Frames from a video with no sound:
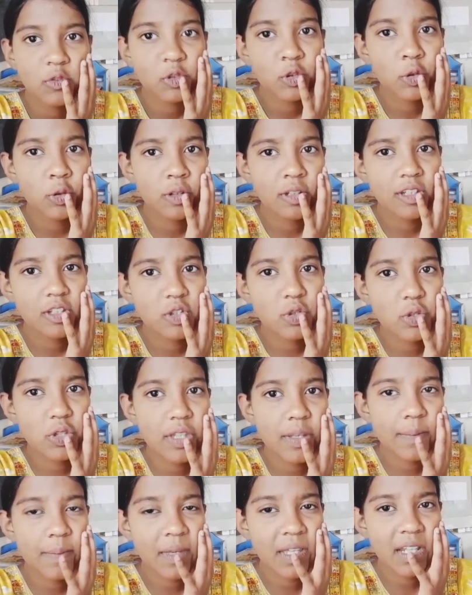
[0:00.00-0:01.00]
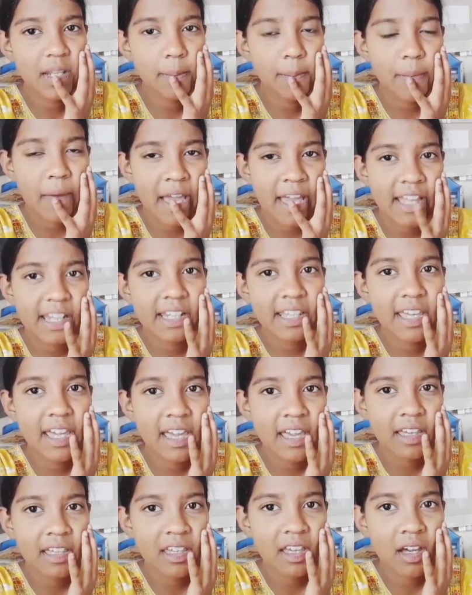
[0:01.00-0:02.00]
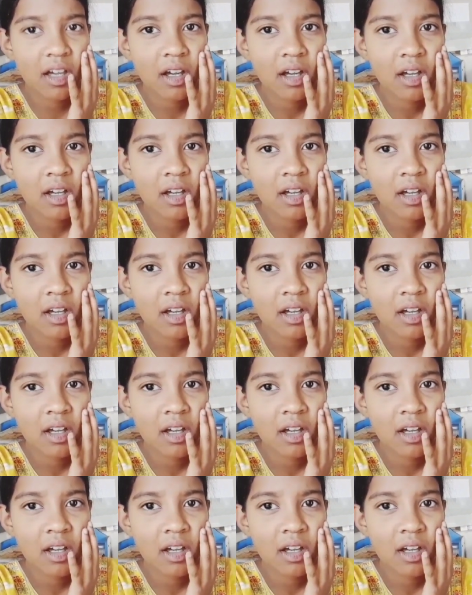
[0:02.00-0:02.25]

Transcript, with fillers: तो ये जूते मेरी बहन के हैं क्या